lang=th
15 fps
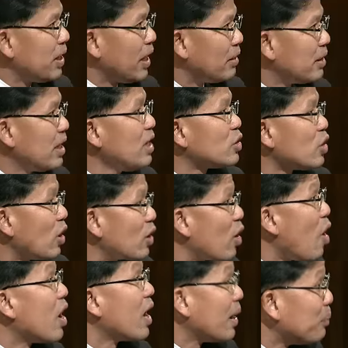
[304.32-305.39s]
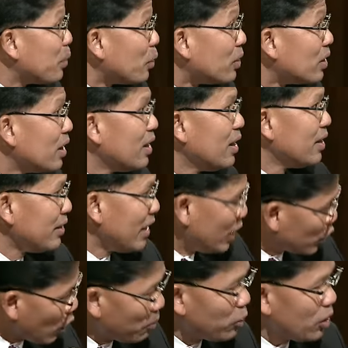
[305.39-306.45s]
คิดเห็นที่สอดคล้องกับรัฐมนูลติ
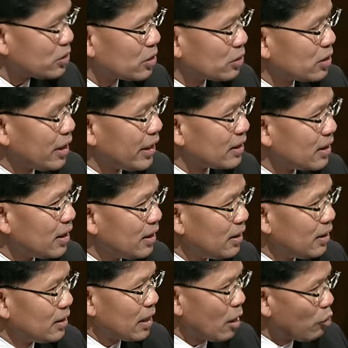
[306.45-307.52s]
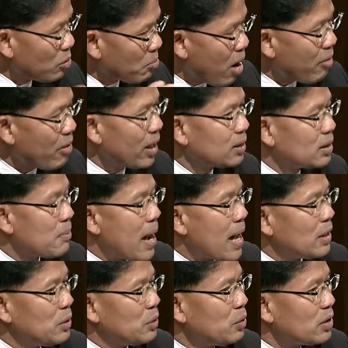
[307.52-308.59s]
ชมด้วยสุจริตถ้าคุณมองว่ารัฐบาล
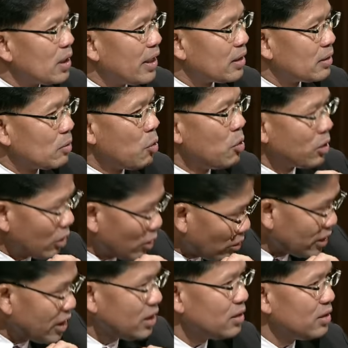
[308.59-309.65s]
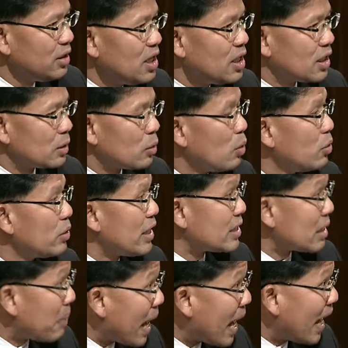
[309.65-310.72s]
ทุจริตคุณก็ต้องยื่นยื่นกระทู้ใน
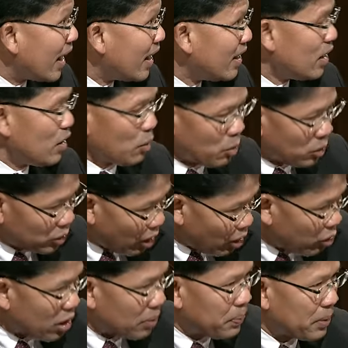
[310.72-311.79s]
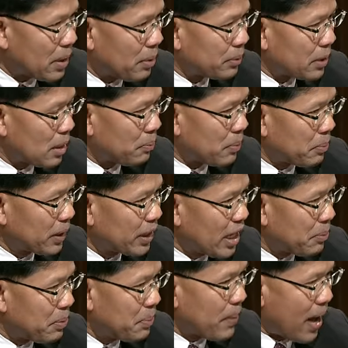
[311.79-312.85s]
สภา คุณต้องลงมติ
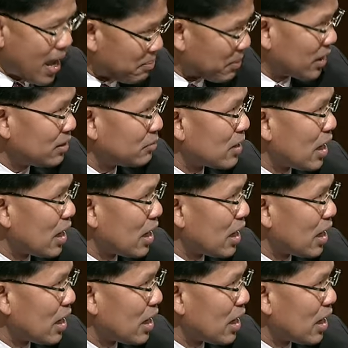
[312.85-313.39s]
อภิปรายเหมือน